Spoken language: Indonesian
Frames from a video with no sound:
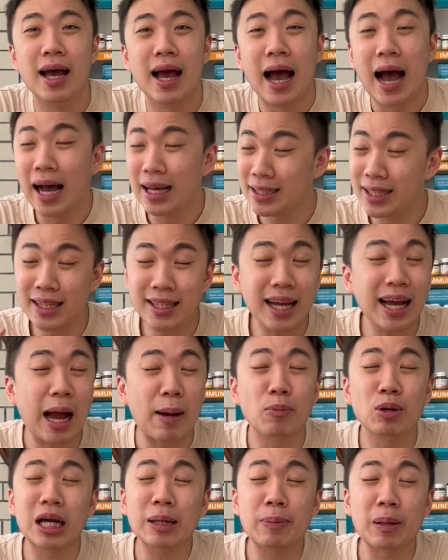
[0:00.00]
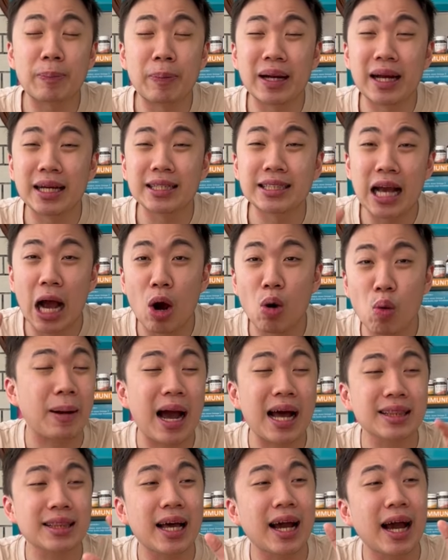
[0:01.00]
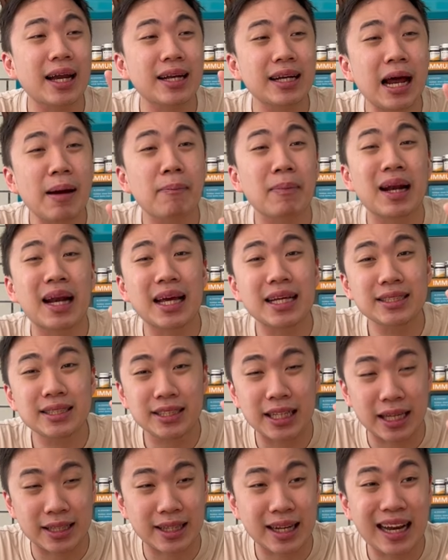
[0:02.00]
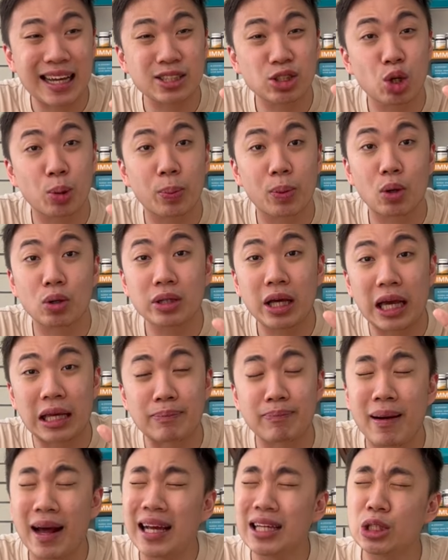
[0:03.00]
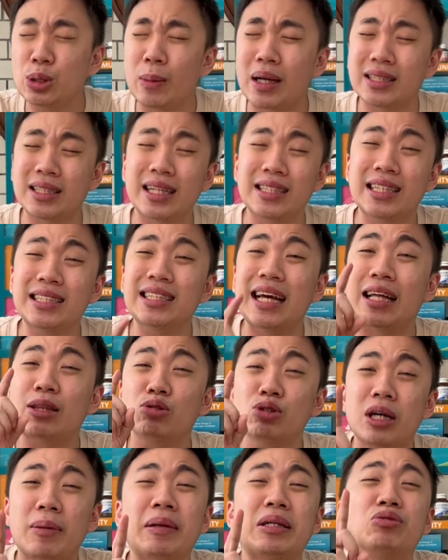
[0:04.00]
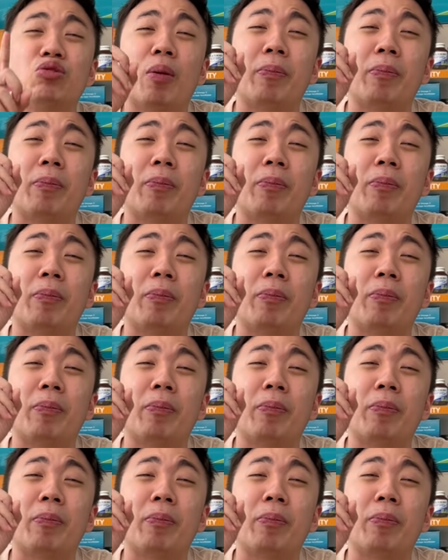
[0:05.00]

hasilnya nggak mungkin berbeda jauh katakanlah meleset rasio protein paling cuma selisih 1-2%